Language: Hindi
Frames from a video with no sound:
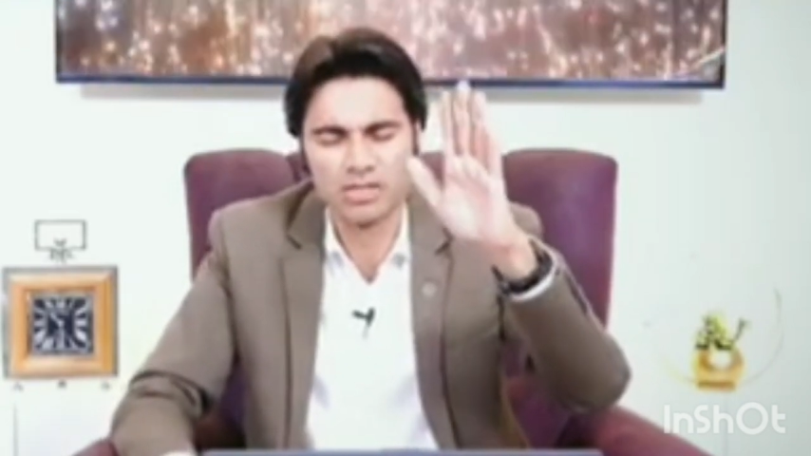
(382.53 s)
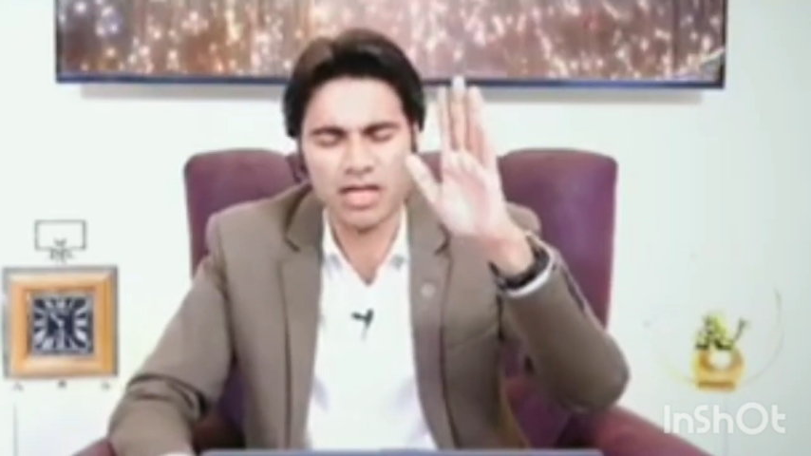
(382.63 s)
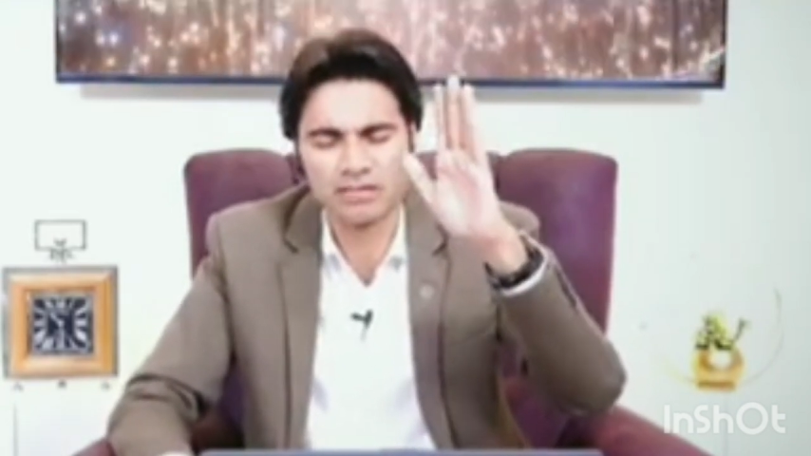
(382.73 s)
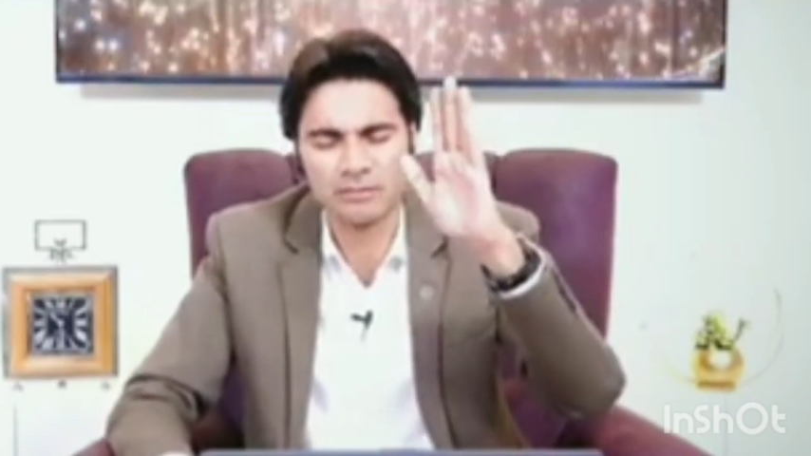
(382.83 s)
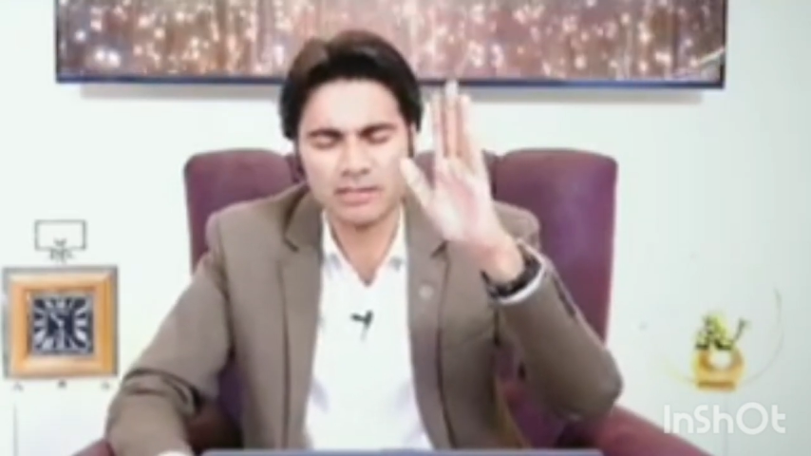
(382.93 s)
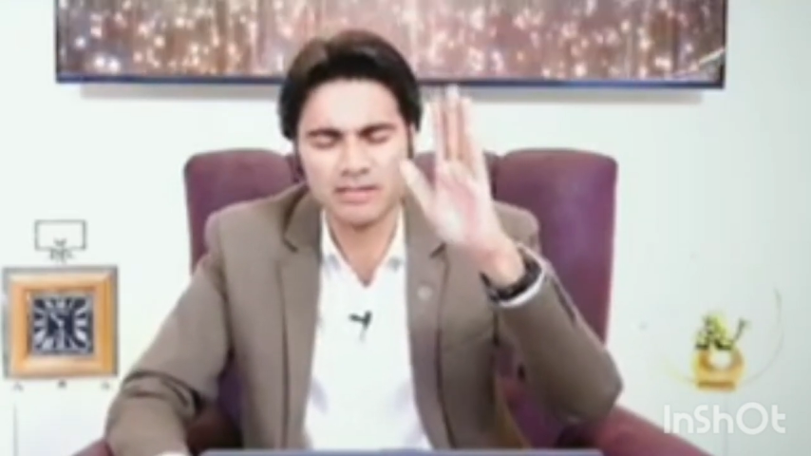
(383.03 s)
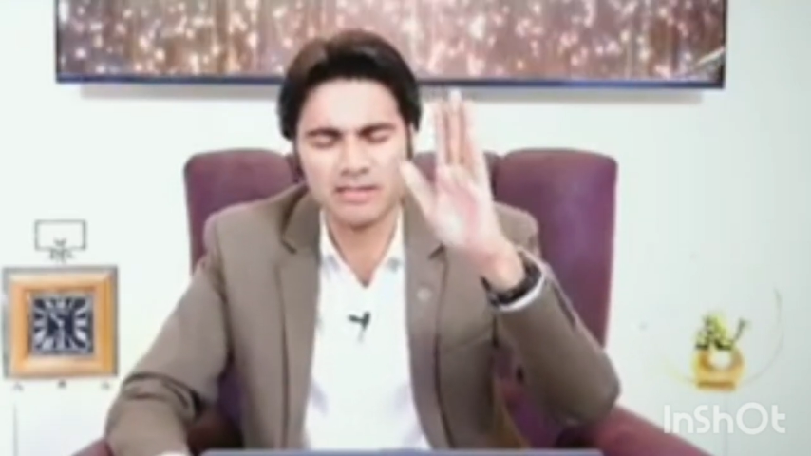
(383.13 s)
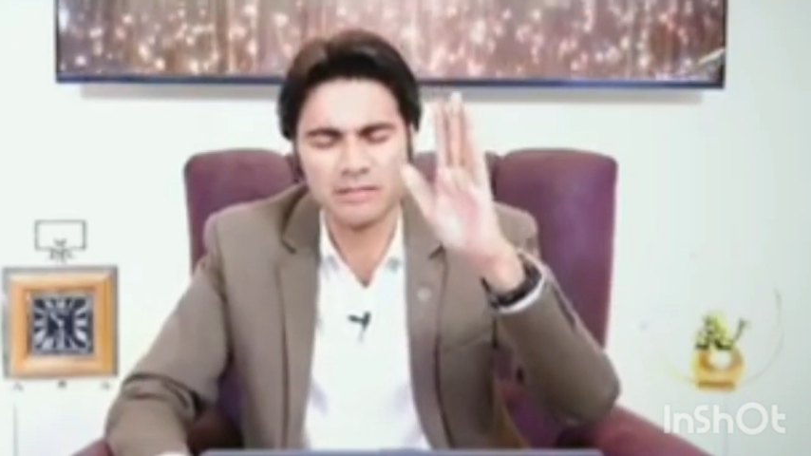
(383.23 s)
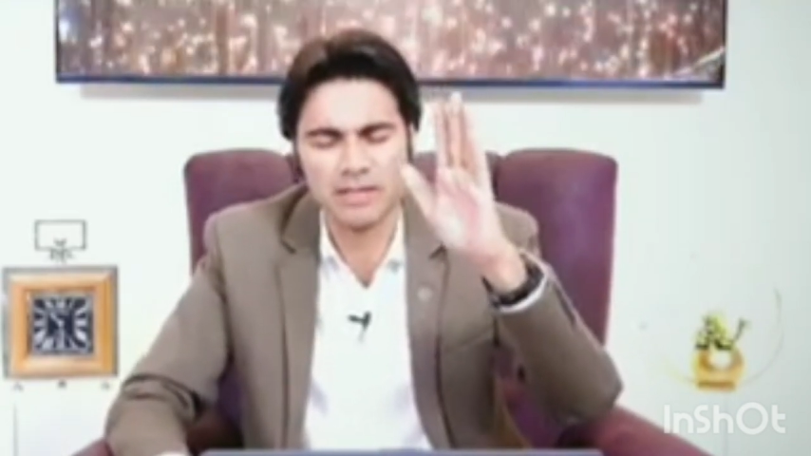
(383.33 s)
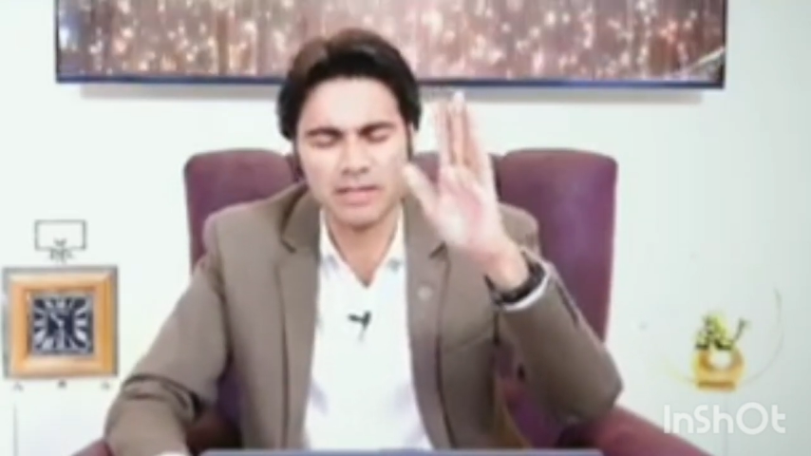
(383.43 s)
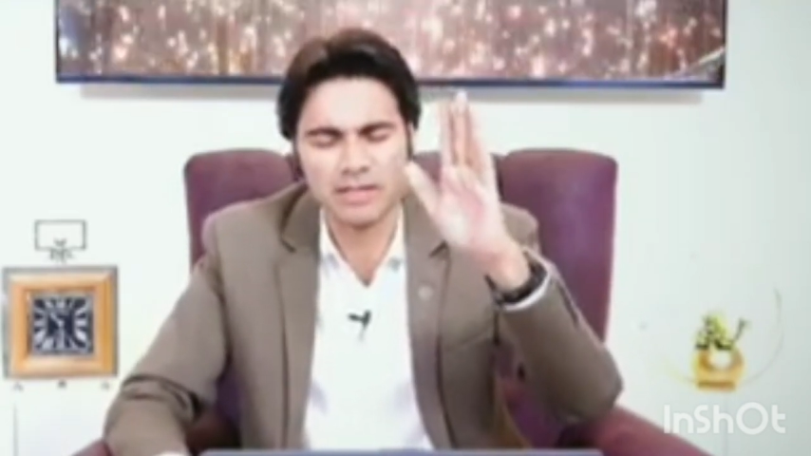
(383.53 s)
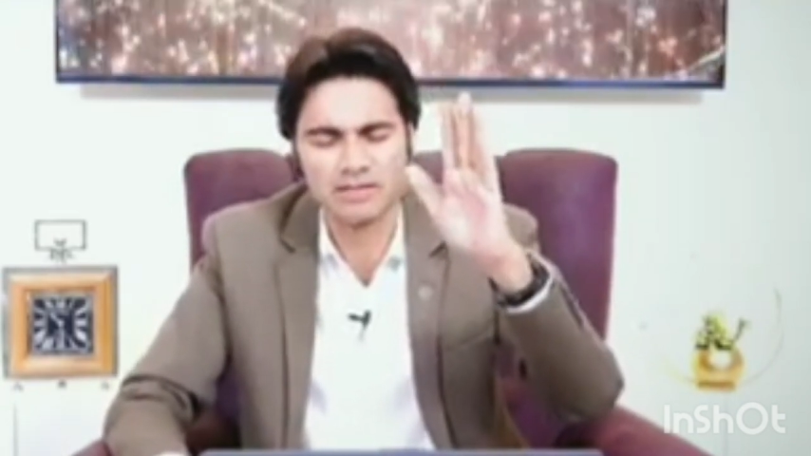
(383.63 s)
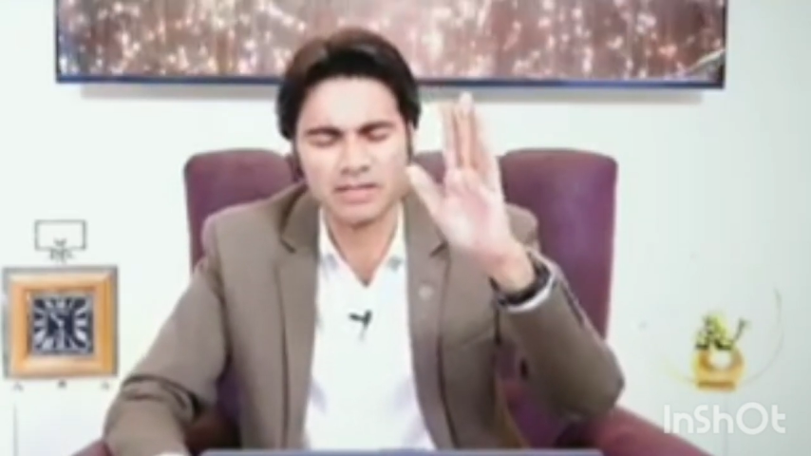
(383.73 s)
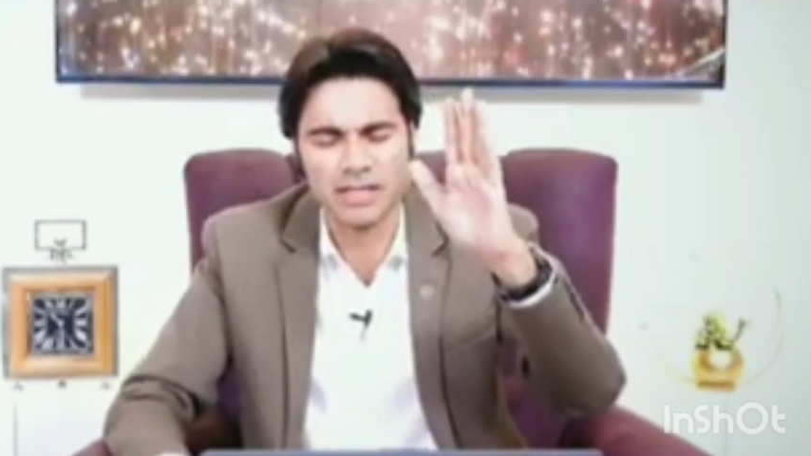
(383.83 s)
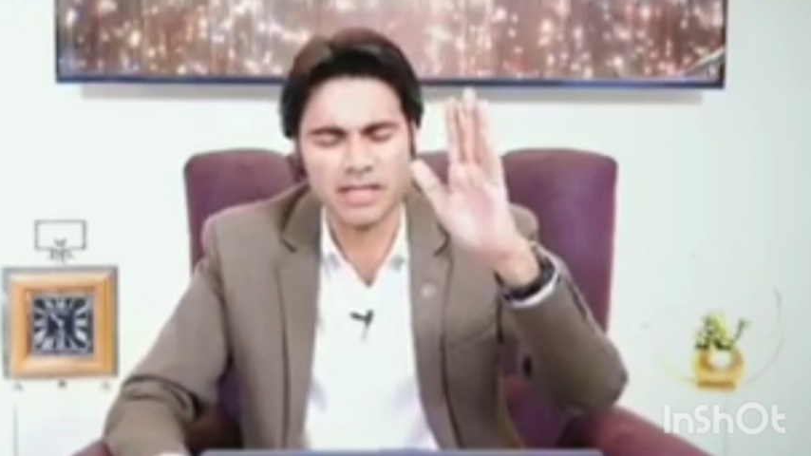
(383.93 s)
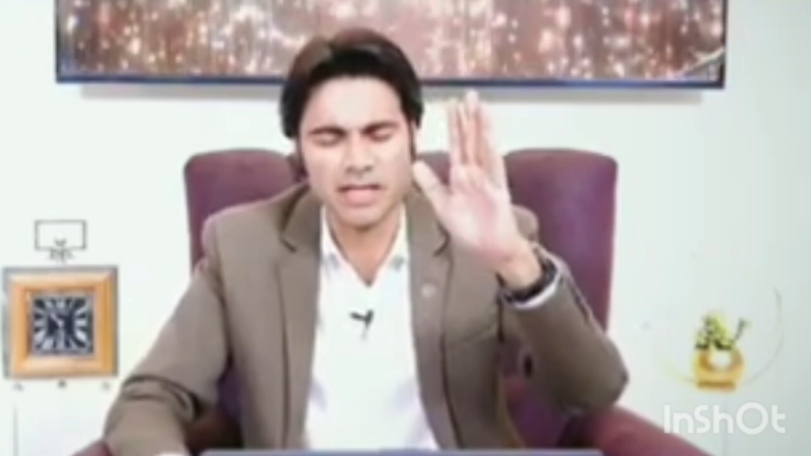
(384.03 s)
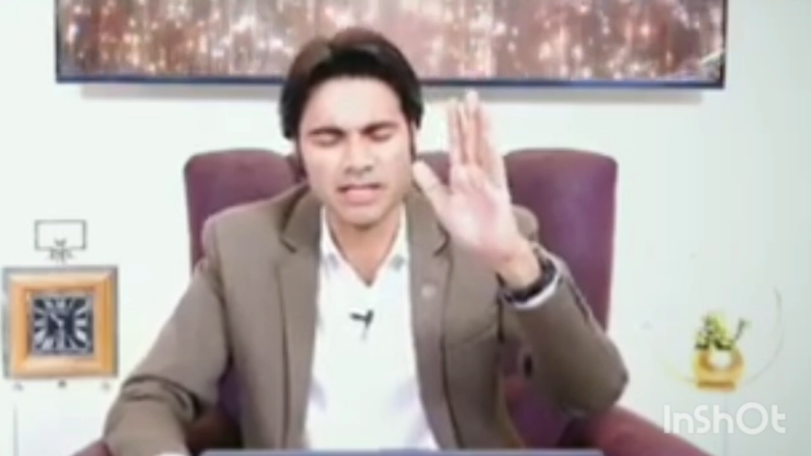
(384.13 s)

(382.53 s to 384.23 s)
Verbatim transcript: पवित्र आत्मा सच में तेरी